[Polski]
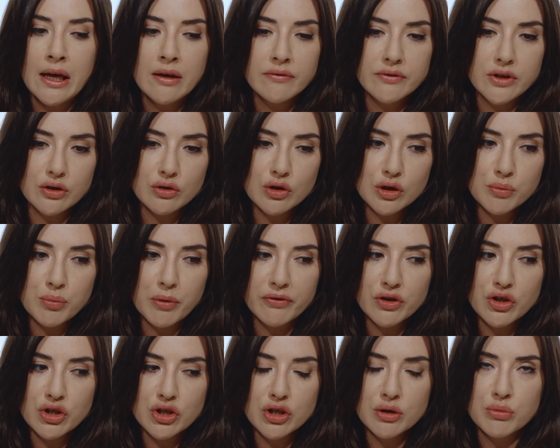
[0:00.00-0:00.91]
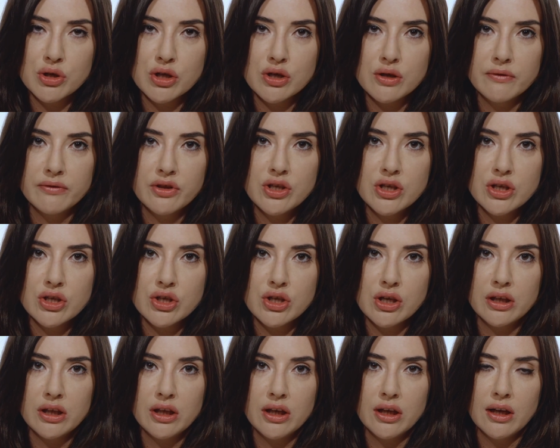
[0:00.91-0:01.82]
W związku z powyższym, rzeczywiście,
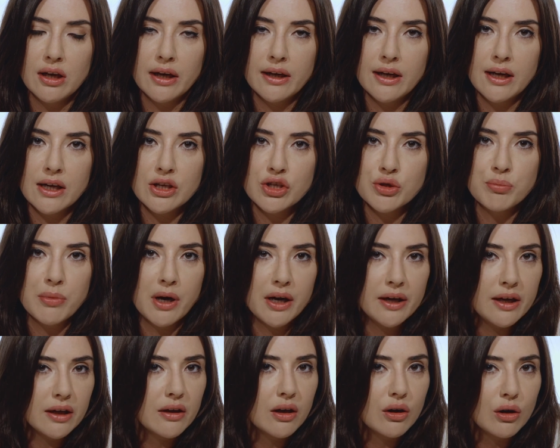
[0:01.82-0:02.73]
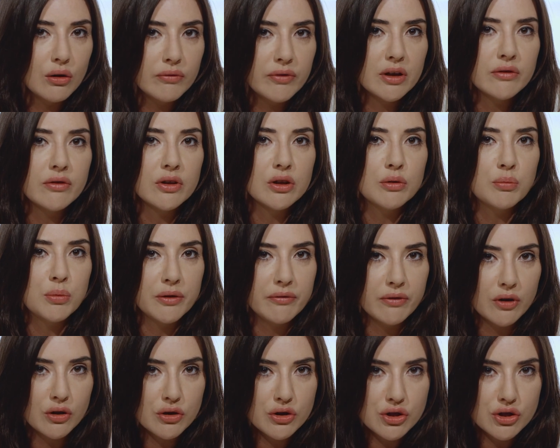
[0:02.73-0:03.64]
jeżeli lekarz ma jakiekolwiek
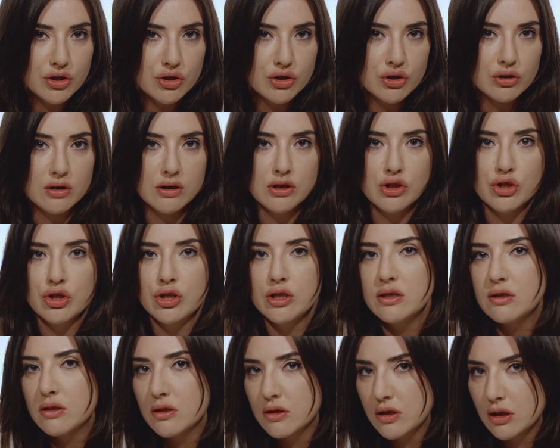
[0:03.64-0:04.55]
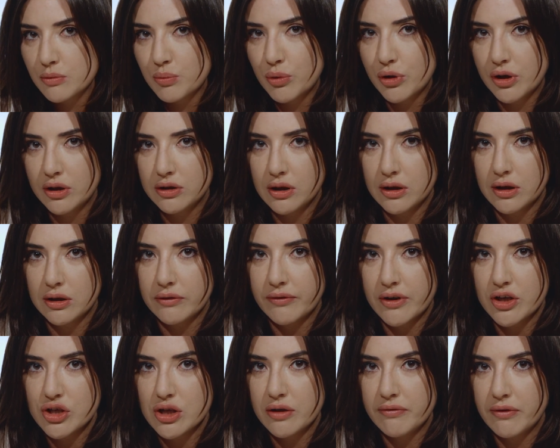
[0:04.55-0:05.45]
wątpliwości, czy to jest czysty zespół
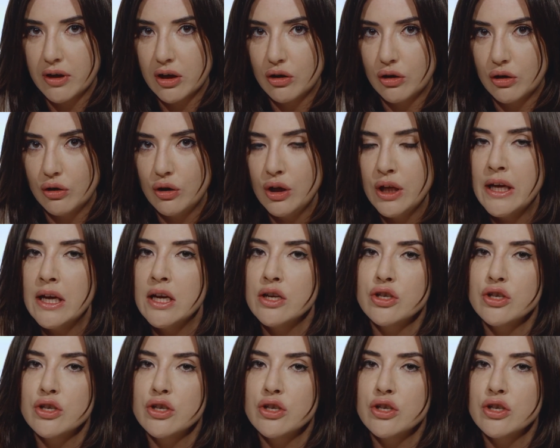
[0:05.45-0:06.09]
drażliwego,